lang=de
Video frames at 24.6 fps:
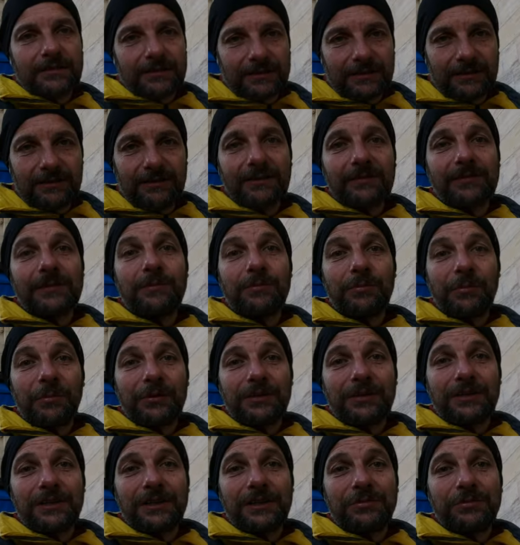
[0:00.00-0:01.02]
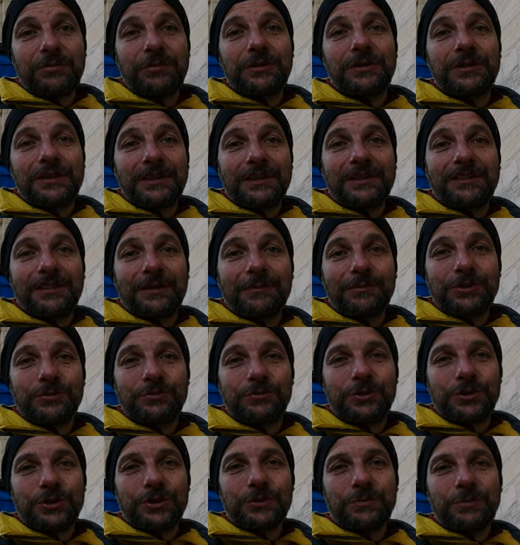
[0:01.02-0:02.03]
Dieses Gebäude natürlich nicht, aber die
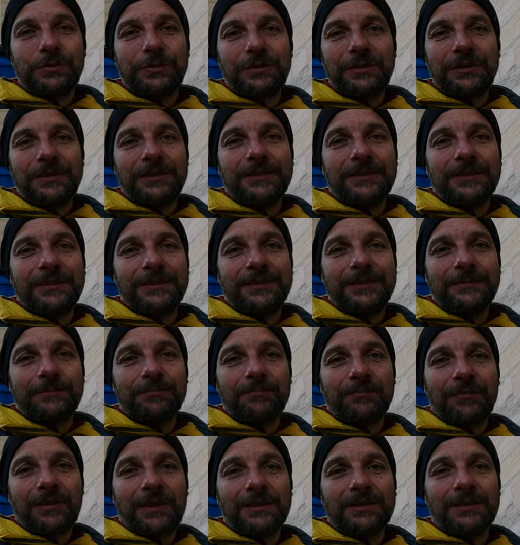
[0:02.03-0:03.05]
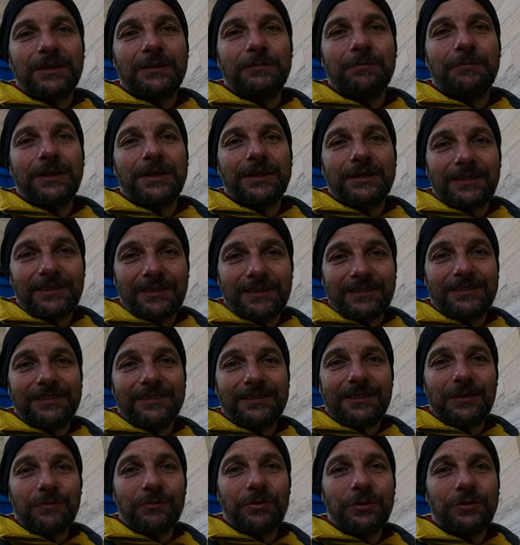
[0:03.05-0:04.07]
Ursprünge, ähm, die
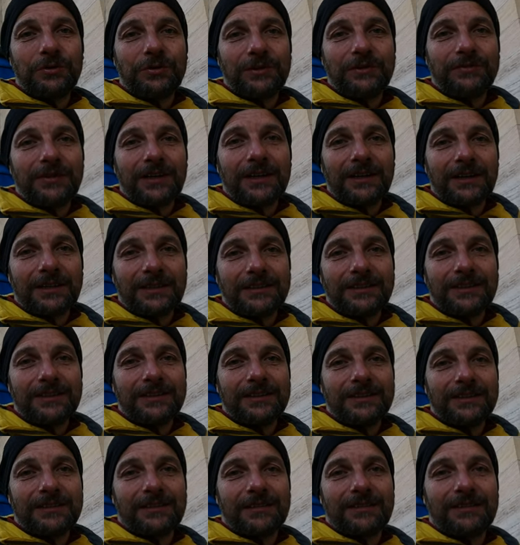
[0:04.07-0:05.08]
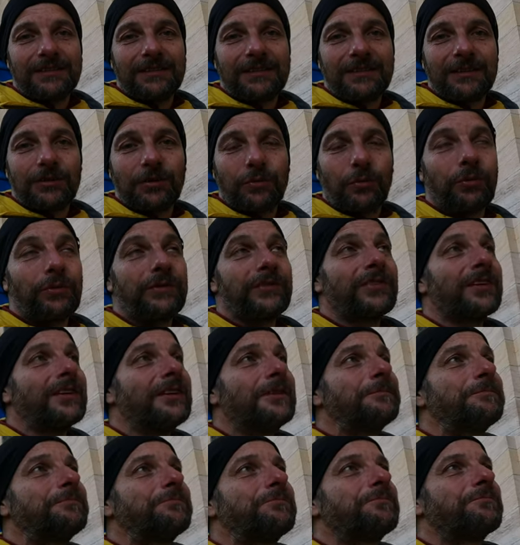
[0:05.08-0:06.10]
Benediktinermönche waren hier. Das ist ein Kloster.
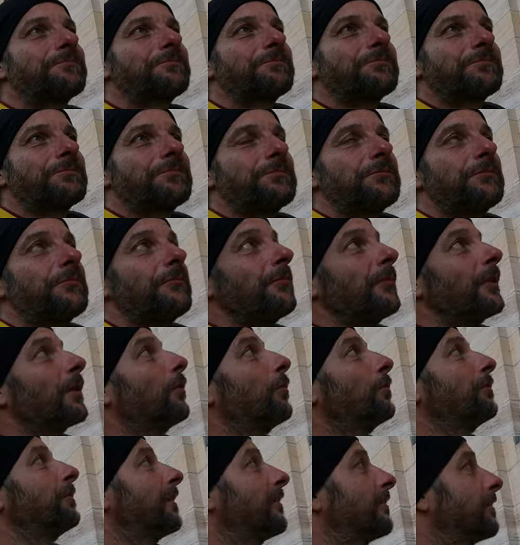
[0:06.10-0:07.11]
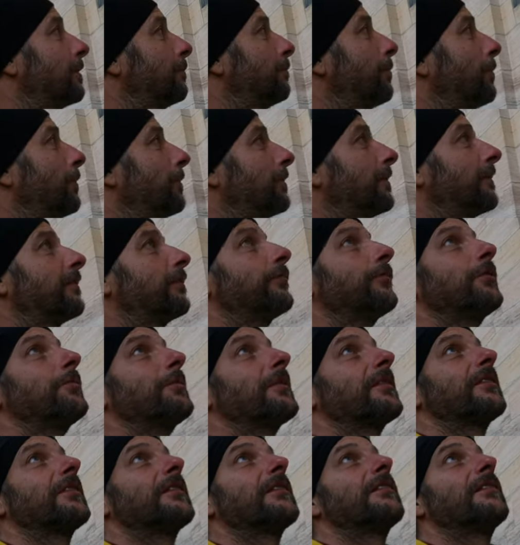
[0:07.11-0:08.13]
Und das Gebäude, so wie man
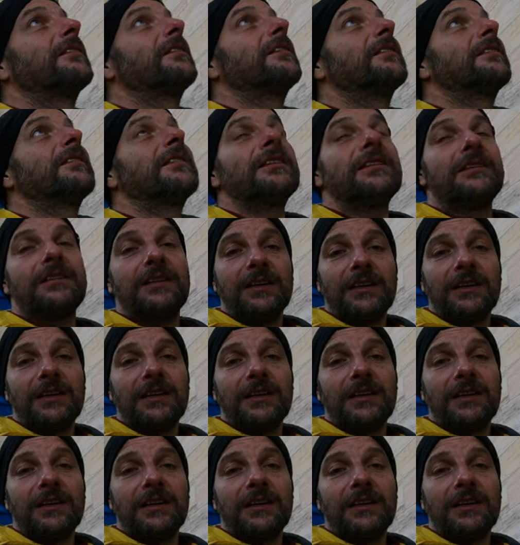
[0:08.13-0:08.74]
es jetzt hier sieht,